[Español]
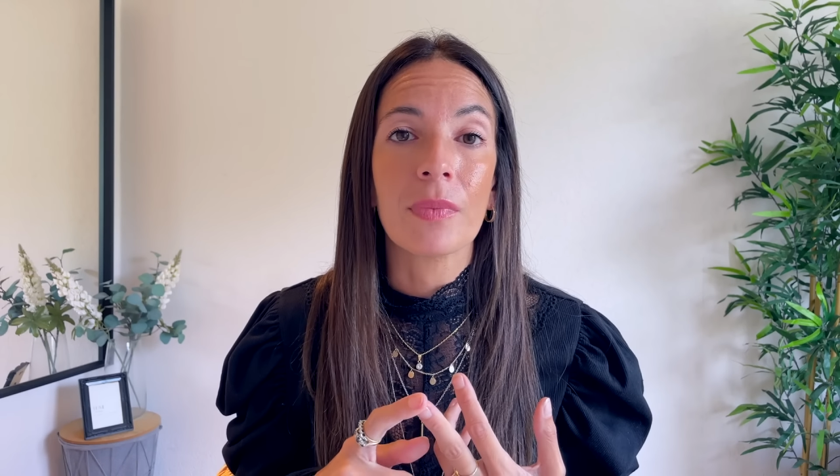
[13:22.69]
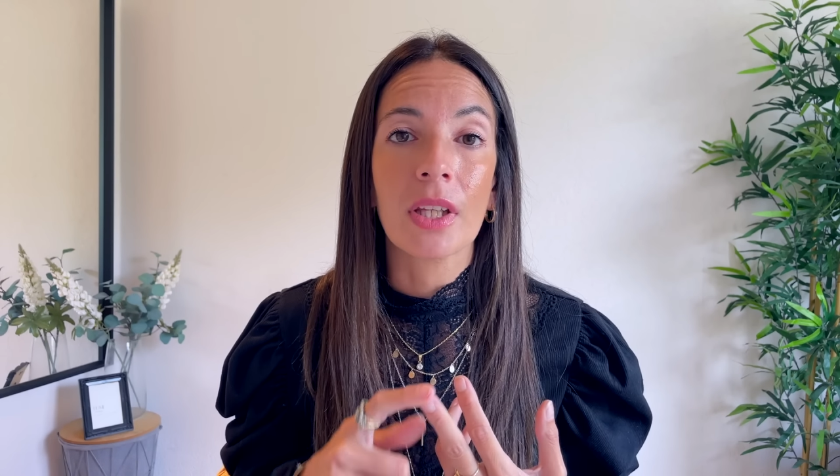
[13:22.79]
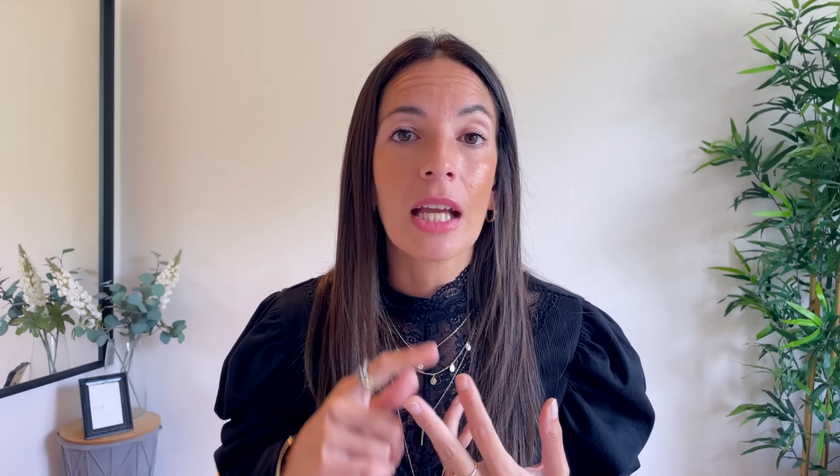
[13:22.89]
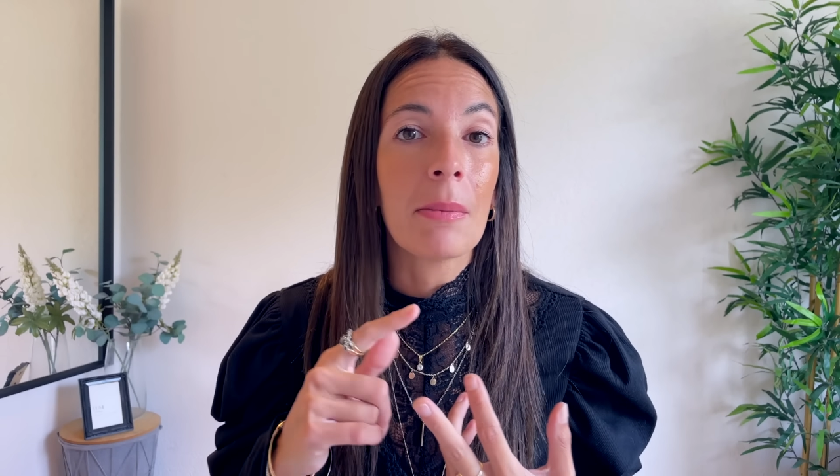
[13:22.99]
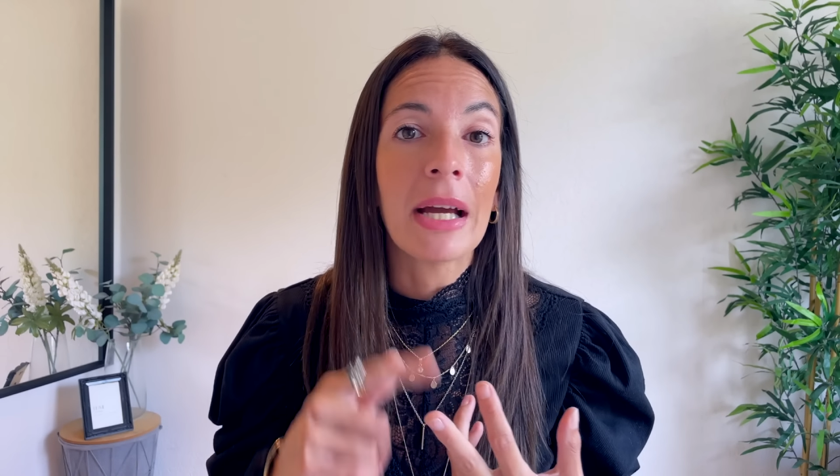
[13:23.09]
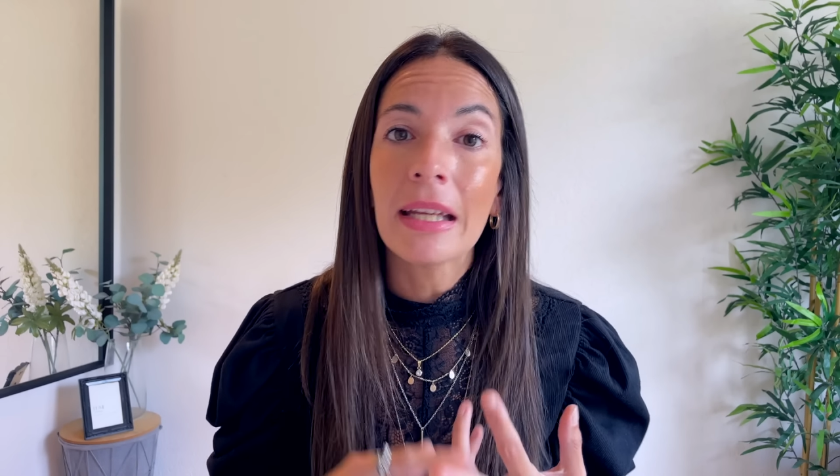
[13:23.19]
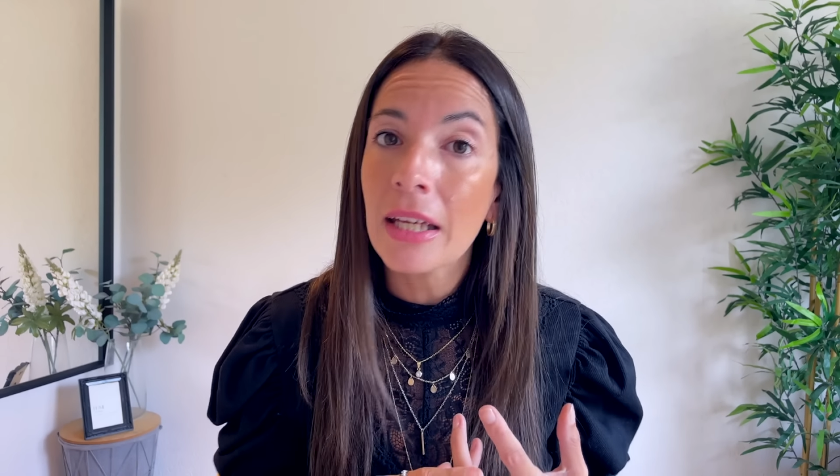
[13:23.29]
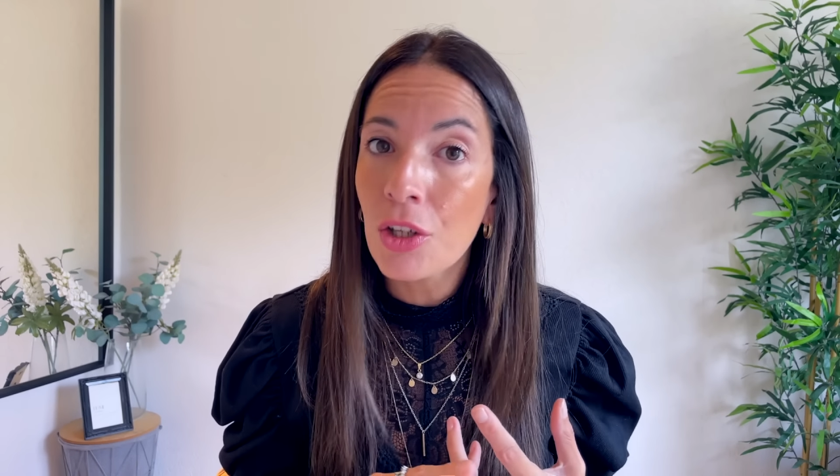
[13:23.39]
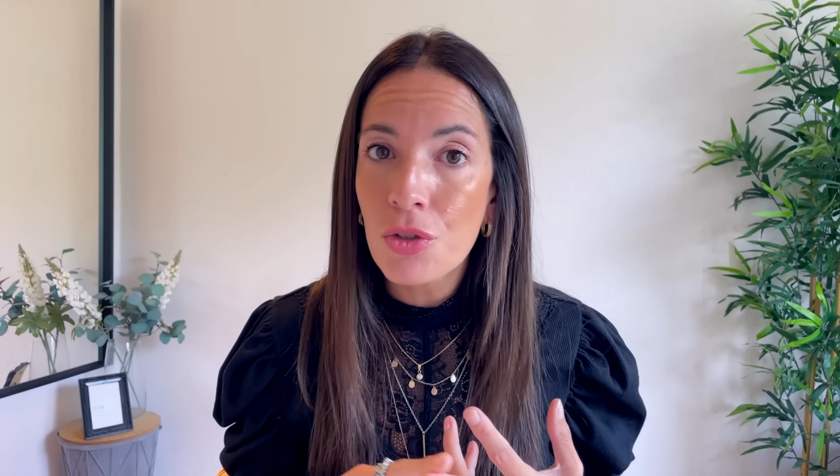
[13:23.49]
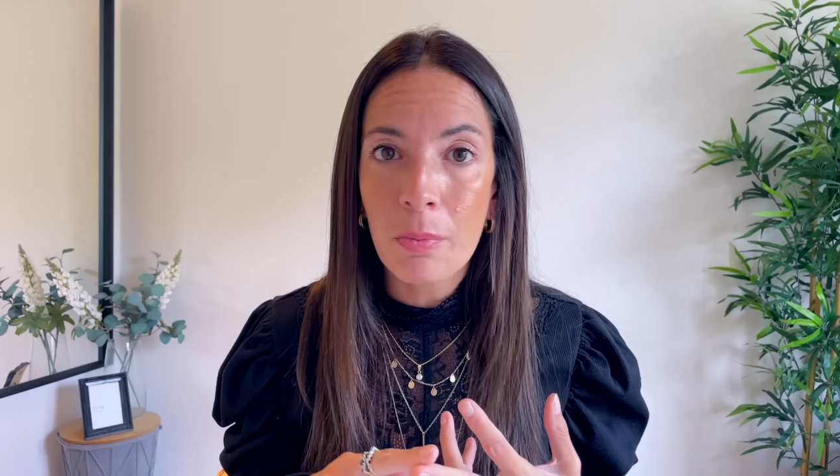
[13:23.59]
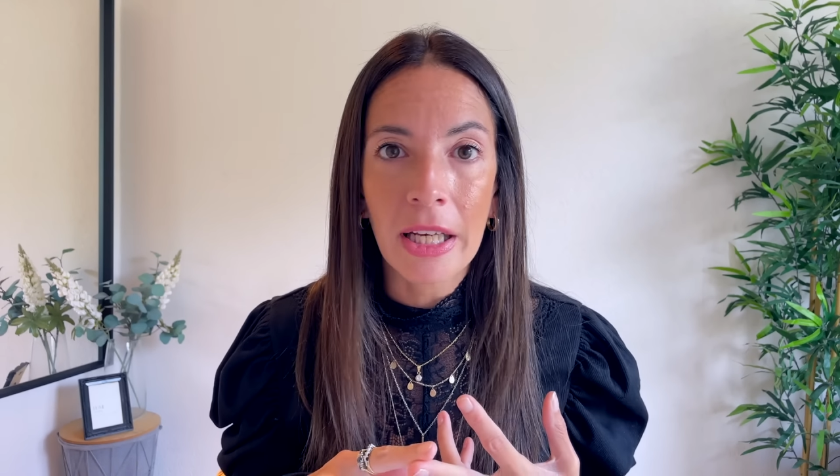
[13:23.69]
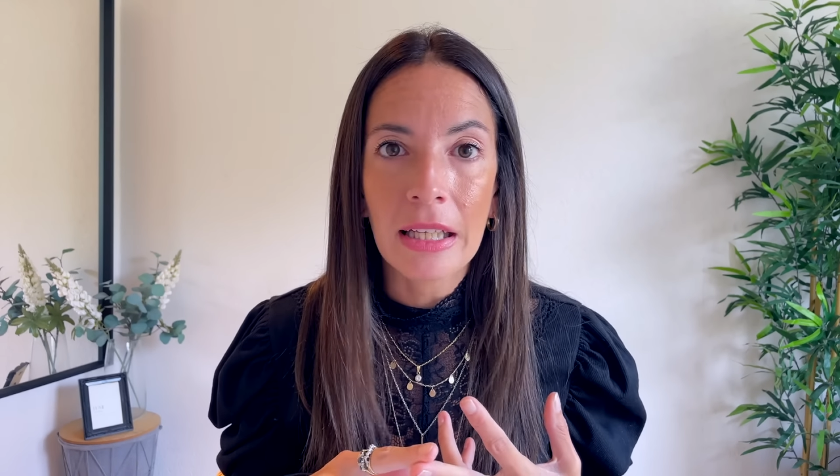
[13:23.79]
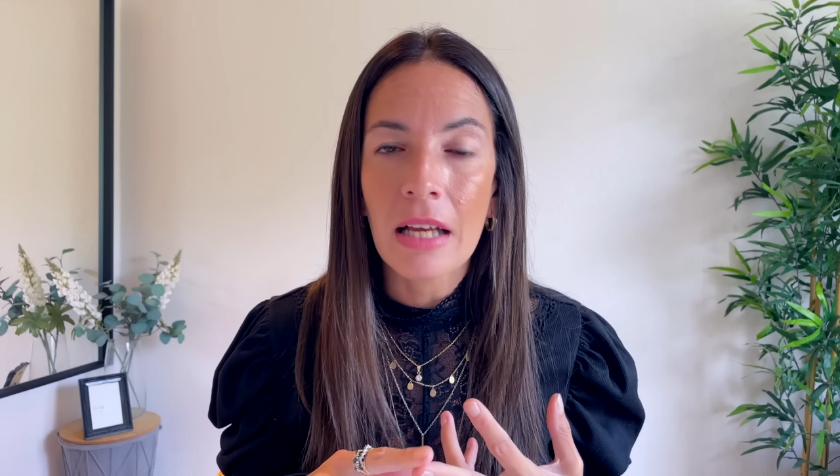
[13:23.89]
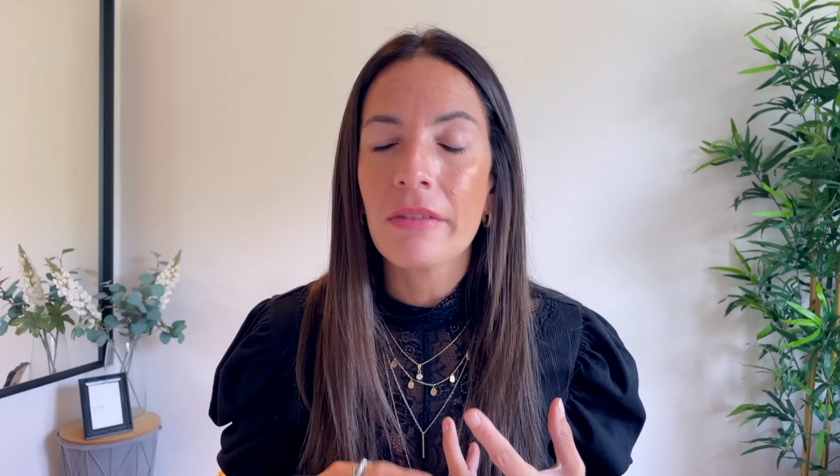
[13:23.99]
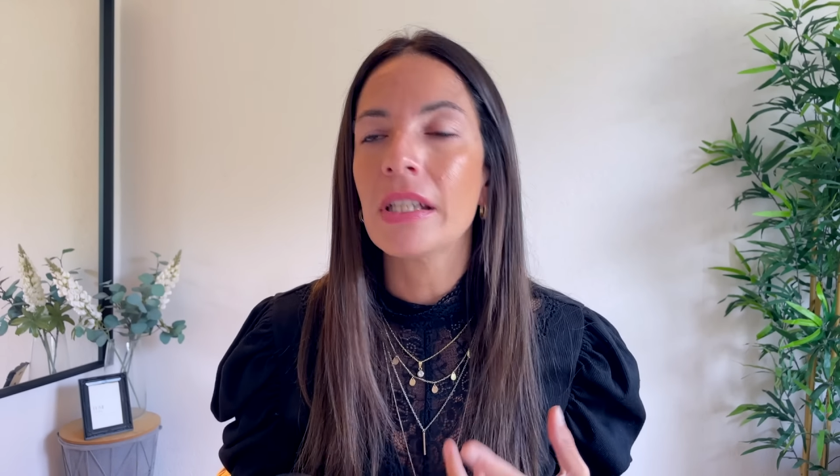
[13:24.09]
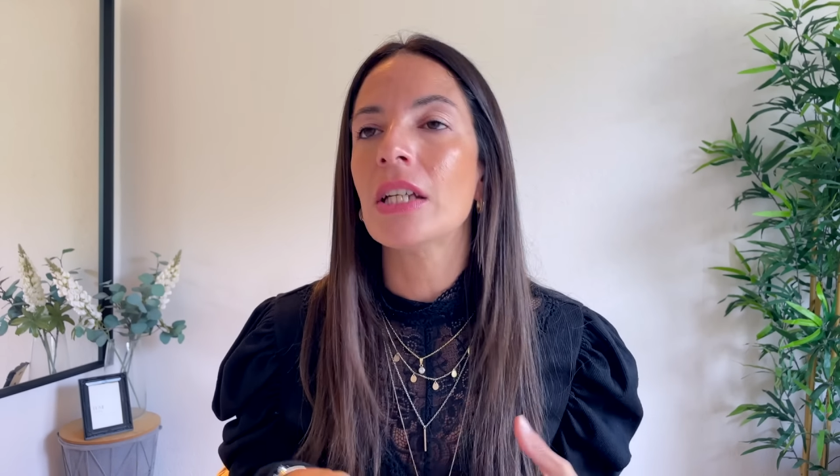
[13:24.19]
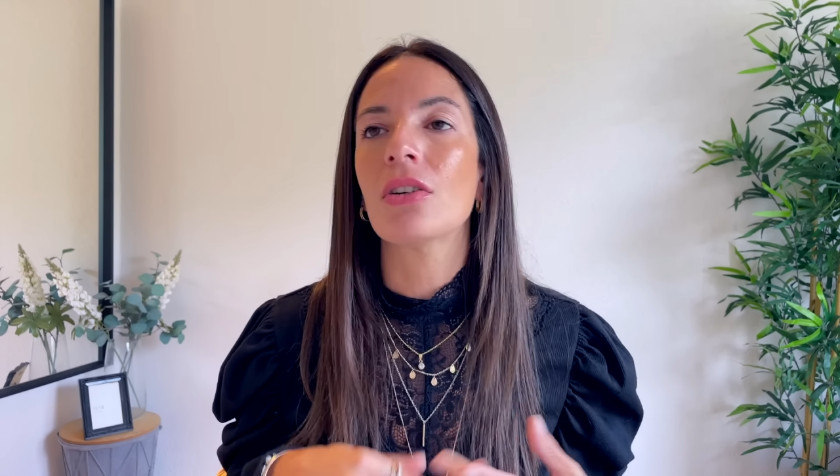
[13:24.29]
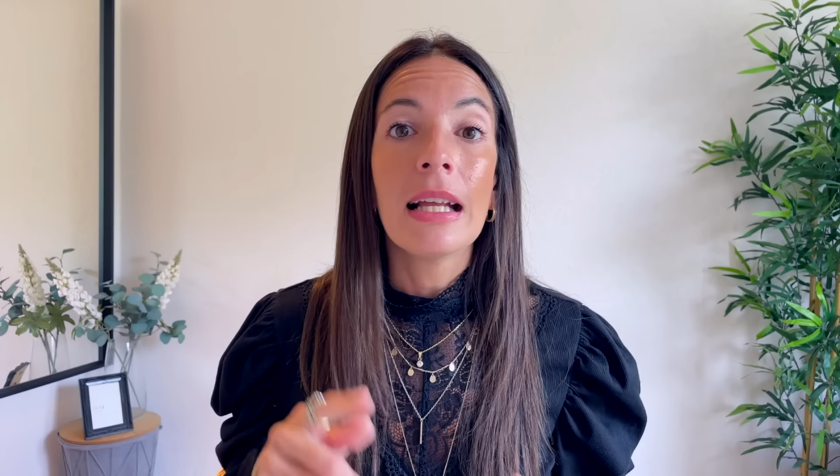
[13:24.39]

camareros para navíos,